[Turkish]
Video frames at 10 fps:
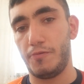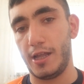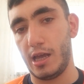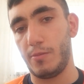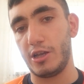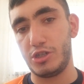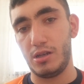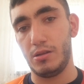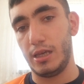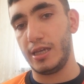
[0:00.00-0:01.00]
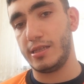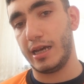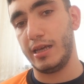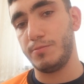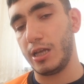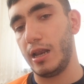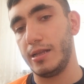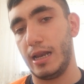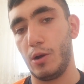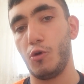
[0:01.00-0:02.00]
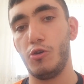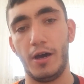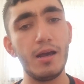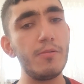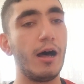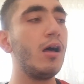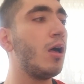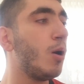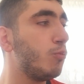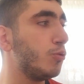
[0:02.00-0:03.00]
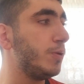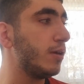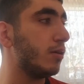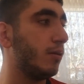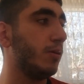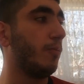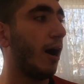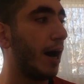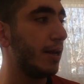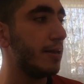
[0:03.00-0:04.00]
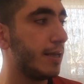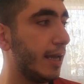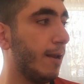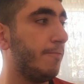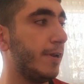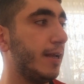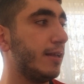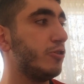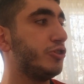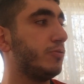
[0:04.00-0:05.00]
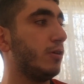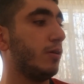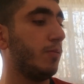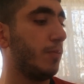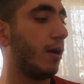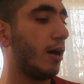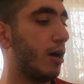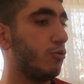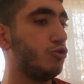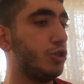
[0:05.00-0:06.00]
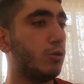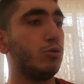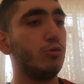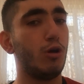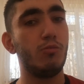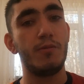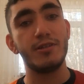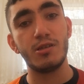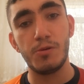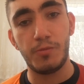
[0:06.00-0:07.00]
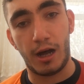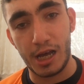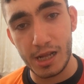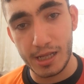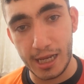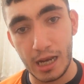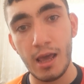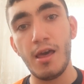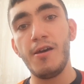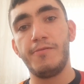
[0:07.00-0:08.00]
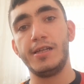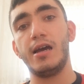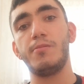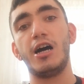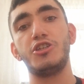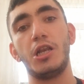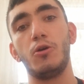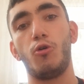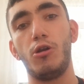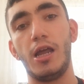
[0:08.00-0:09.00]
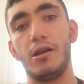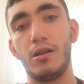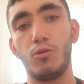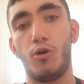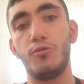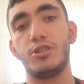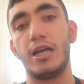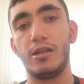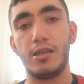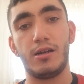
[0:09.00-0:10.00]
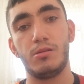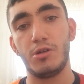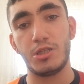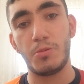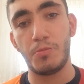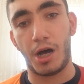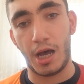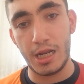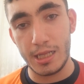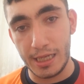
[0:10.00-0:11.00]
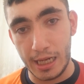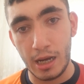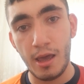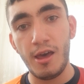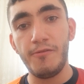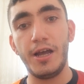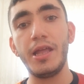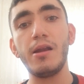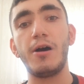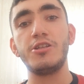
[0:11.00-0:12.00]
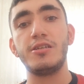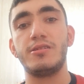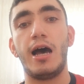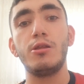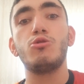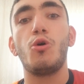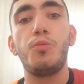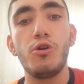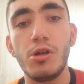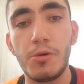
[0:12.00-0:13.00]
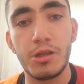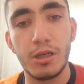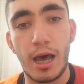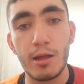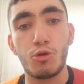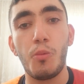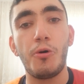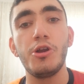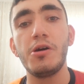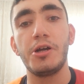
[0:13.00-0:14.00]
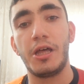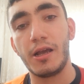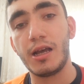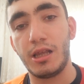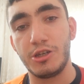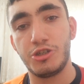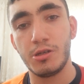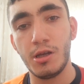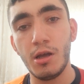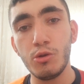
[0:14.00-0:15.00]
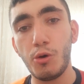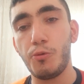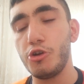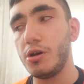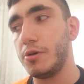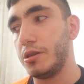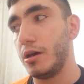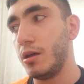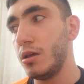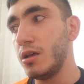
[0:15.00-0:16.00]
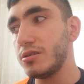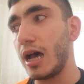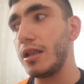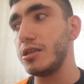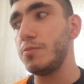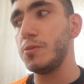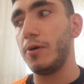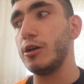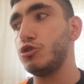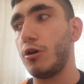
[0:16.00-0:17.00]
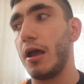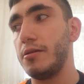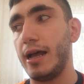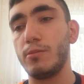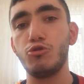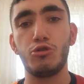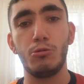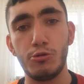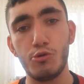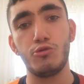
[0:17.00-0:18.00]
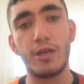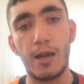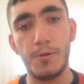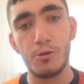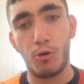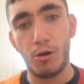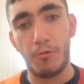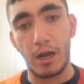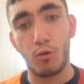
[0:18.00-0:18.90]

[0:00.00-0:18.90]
Fenerbahçe'nin de iki tane iptal edilen golü var ama bu bir e, bahane değil. Fred'in, e, Beka'nın, Ciku'nun olmaması bir bahane değil. Fenerbahçe'nin gollerinin offside'e takılması bir bahane değil. Fenerbahçe sahada top oynamadı ya. Top oynamadı arkadaş. Top oynamadı. Sadece bir Başçuay'ın atmış olduğu güzel bir gol var.